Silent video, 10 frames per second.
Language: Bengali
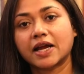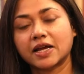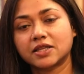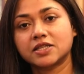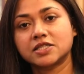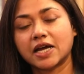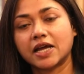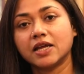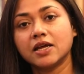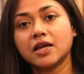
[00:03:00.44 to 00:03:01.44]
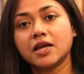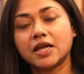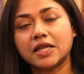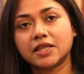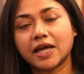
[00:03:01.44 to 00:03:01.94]
দেখাতে চাই
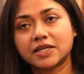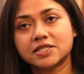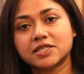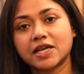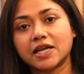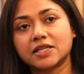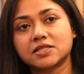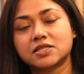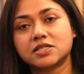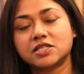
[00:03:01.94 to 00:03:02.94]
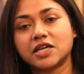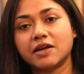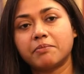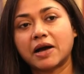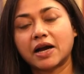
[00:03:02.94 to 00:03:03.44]
ইন দ্যাট সেন্স যে
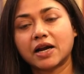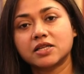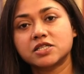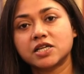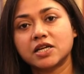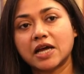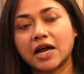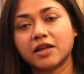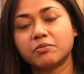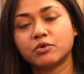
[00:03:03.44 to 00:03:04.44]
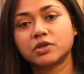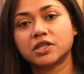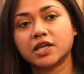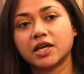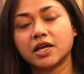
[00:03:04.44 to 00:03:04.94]
বাংলাদেশের নারী
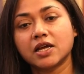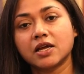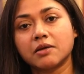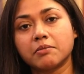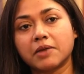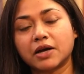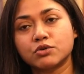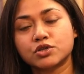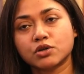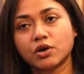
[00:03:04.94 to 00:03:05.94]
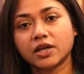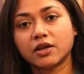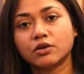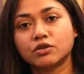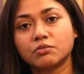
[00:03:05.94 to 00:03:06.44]
বলতে মানুষ
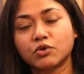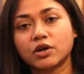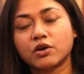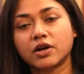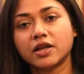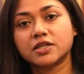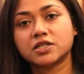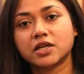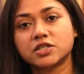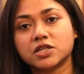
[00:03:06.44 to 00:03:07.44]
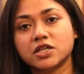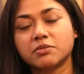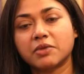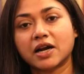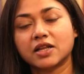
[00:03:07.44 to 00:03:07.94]
অনেকে হয়তো মনে করে ইন্টারন্যাশনালি
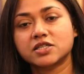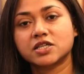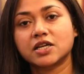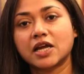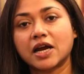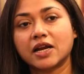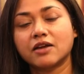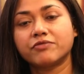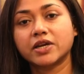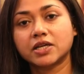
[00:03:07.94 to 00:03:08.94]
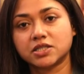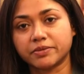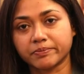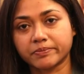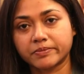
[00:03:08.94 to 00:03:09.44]
যে বাংলাদেশের নারীরা ভিকটিম